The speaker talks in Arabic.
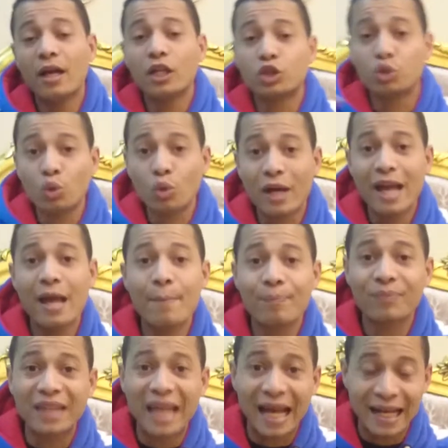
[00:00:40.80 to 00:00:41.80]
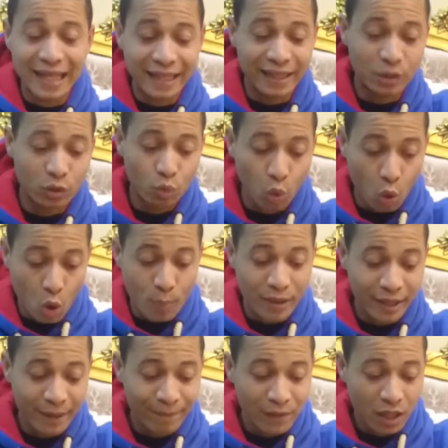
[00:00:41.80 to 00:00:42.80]
سكام تقليد
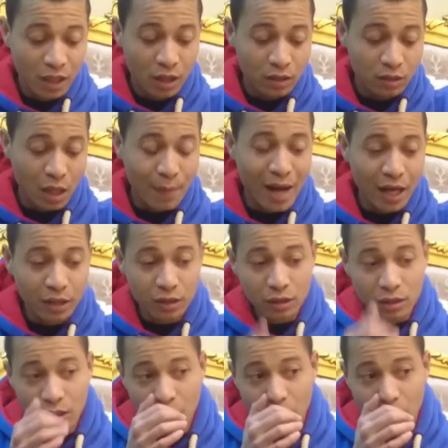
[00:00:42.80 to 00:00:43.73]
وكوبي طبعا